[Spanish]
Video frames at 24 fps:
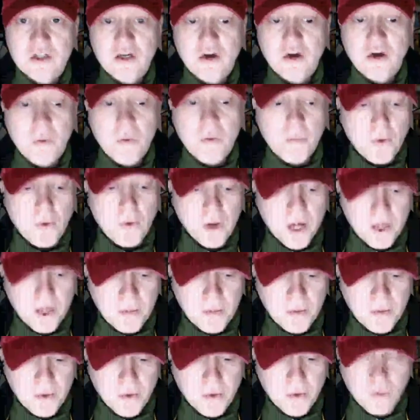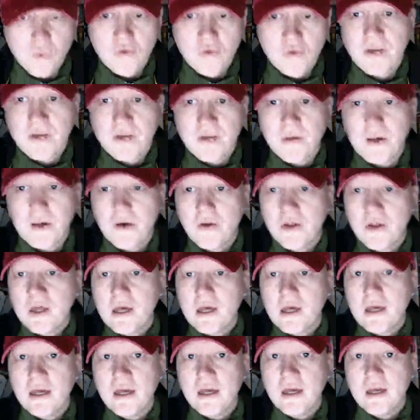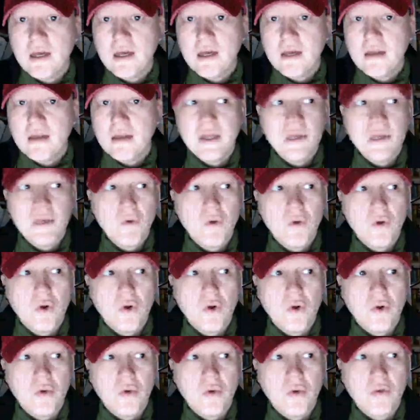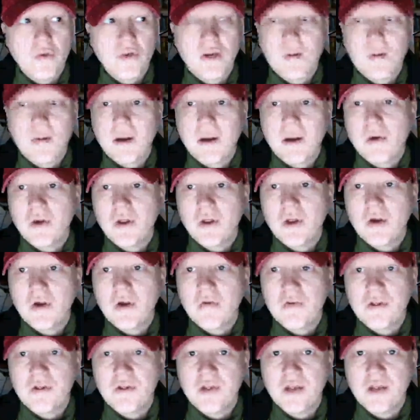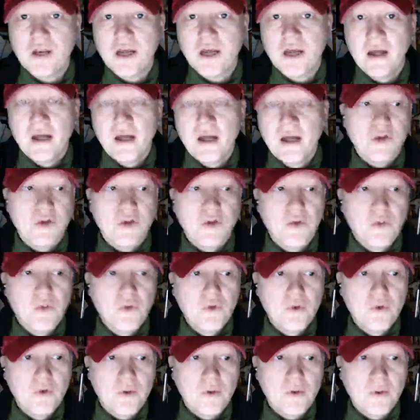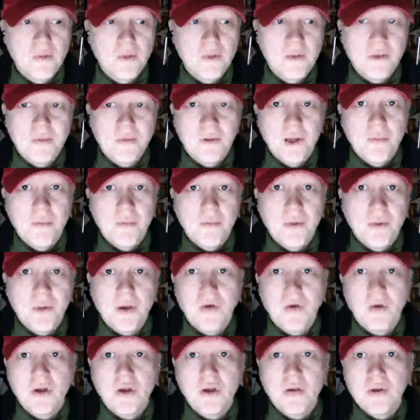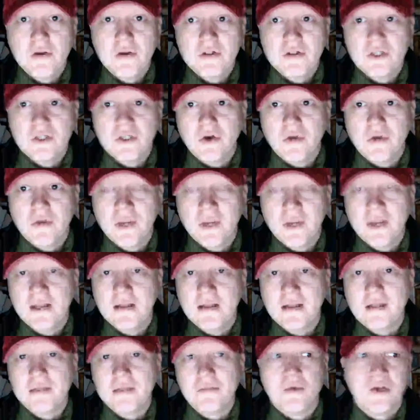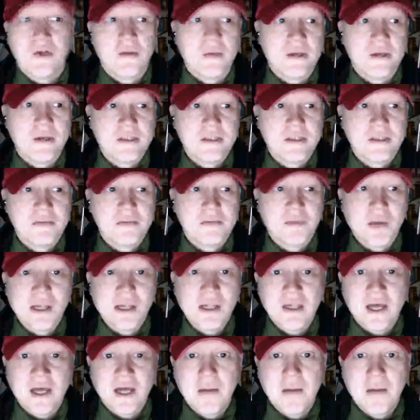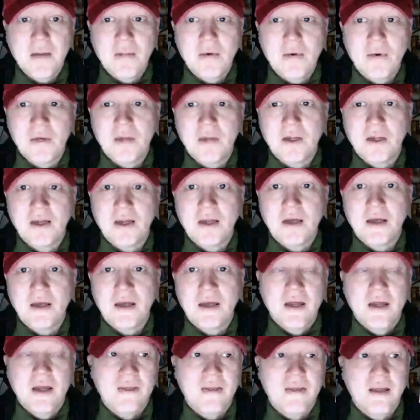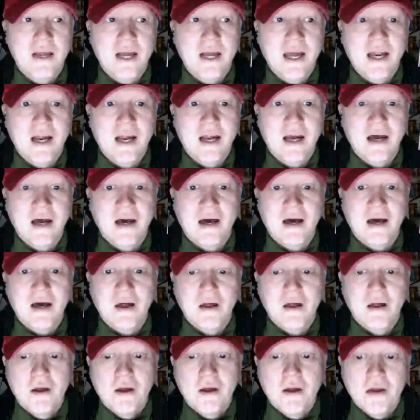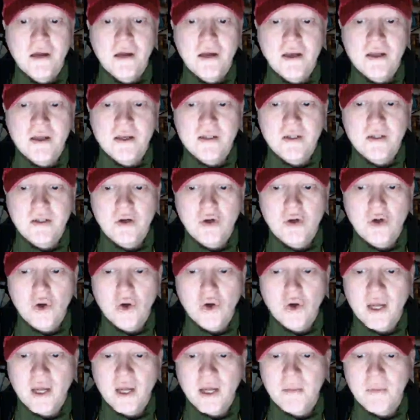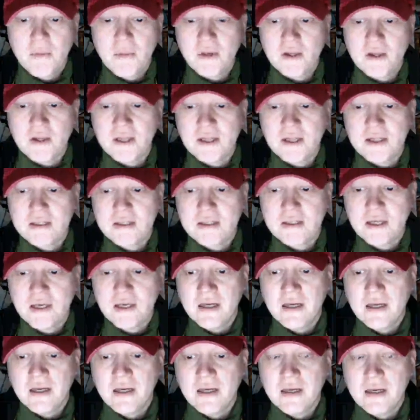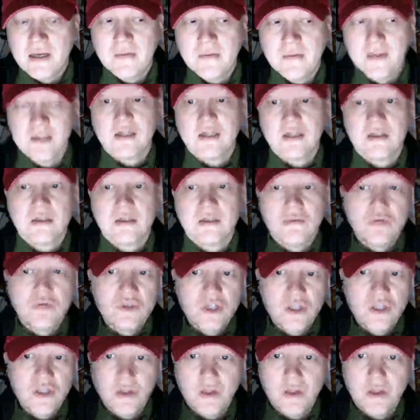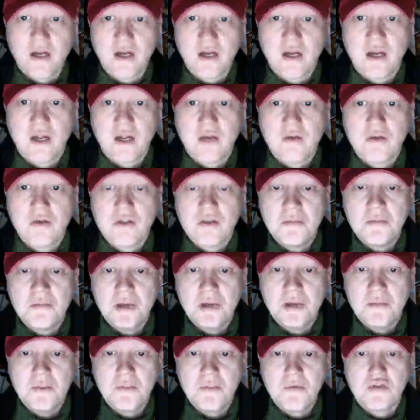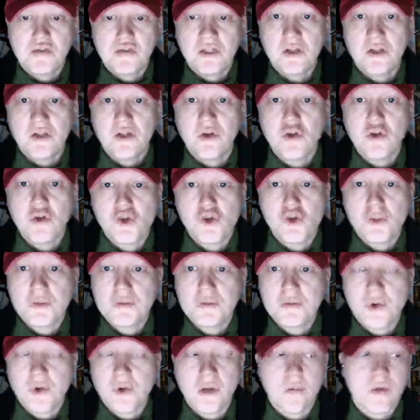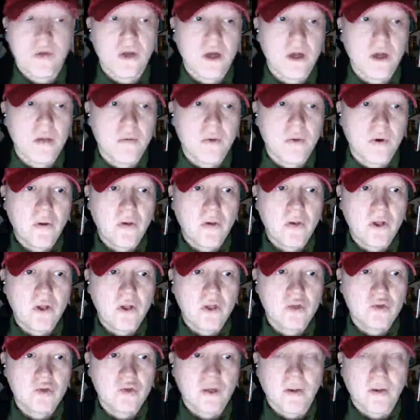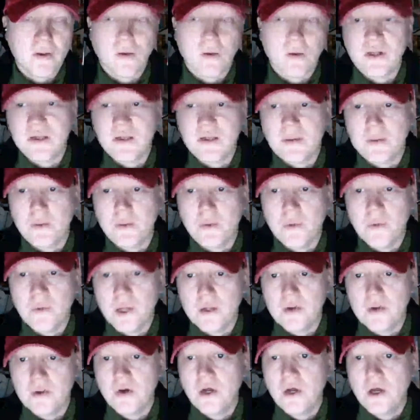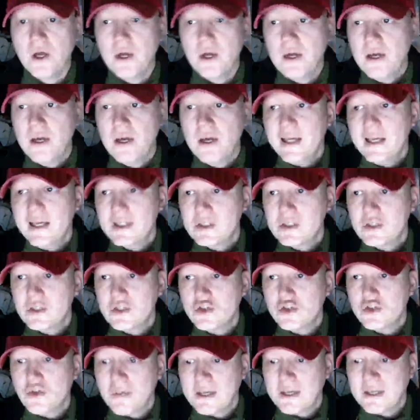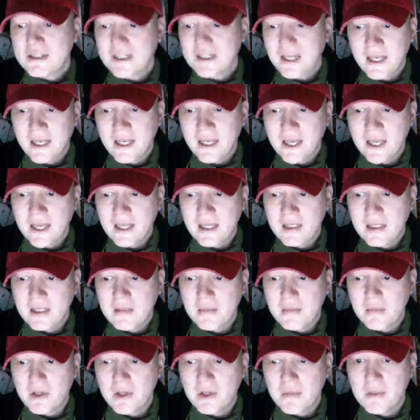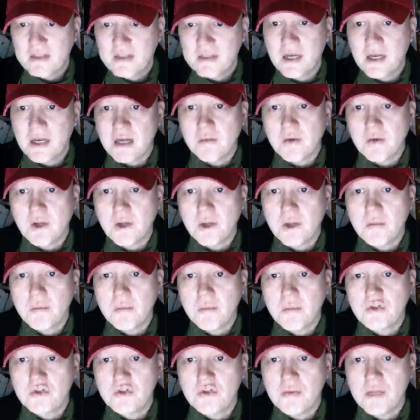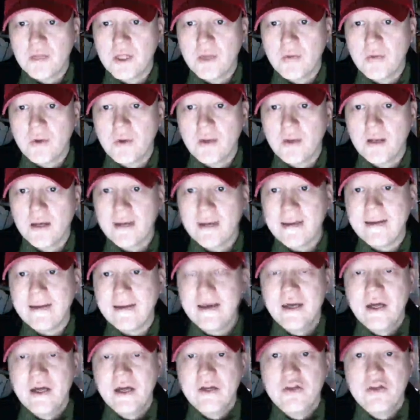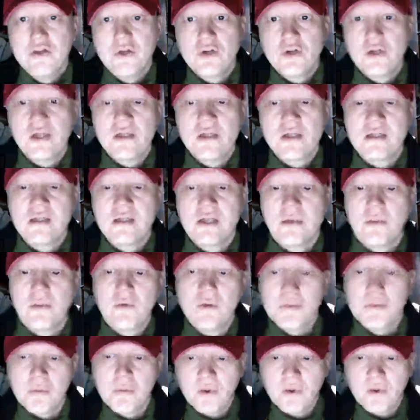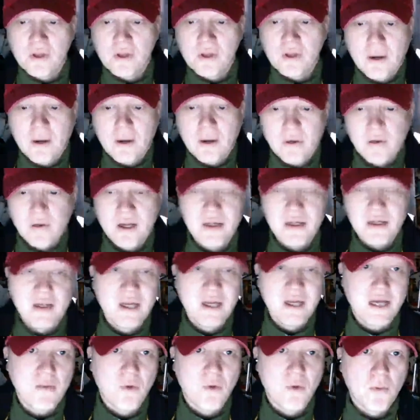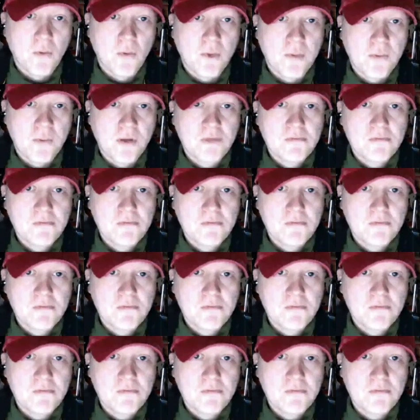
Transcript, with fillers: como, por ejemplo, un trabajo de, dibujo, un trabajo en oficina, todo el mundo lo ve bien, pero no, le ve los inconvenientes. Problemas de espalda, problema de, carga eh, psicológica, porque tienes, eh, estás en un sitio cerrado, siempre en el mismo sitio. No es lo mismo que, por ejemplo, cuando tienes un trabajo que te vas moviendo eso es lo más genial que te puede pasar. Por ejemplo, eso yo me di cuenta que yo necesitaba un tipo de trabajo en el que tenía que moverme.